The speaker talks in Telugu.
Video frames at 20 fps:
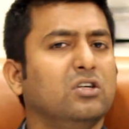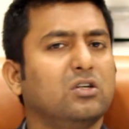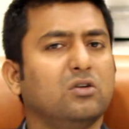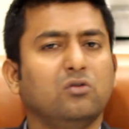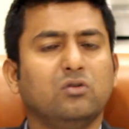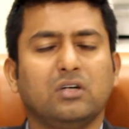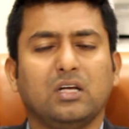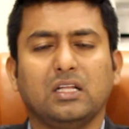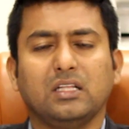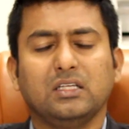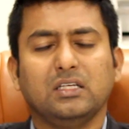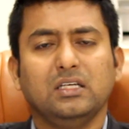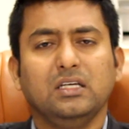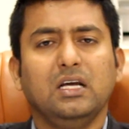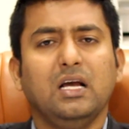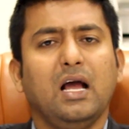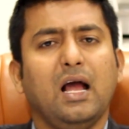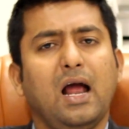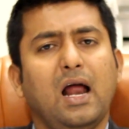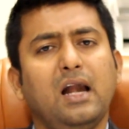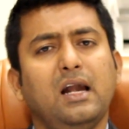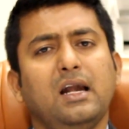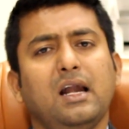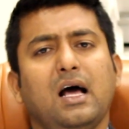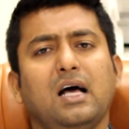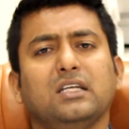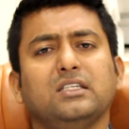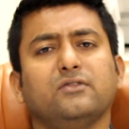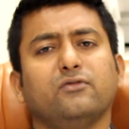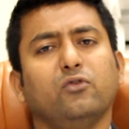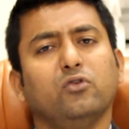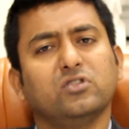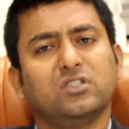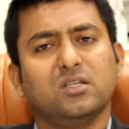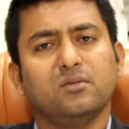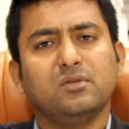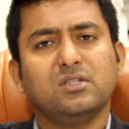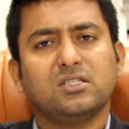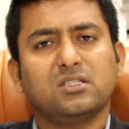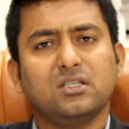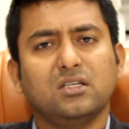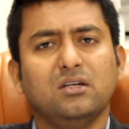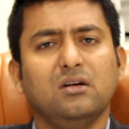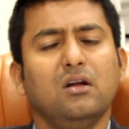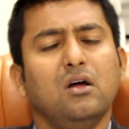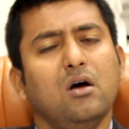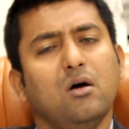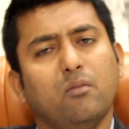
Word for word: వర్క్ ఉంటుంది అండ్ లాస్ట్ ఫోర్త్ సెమిస్టర్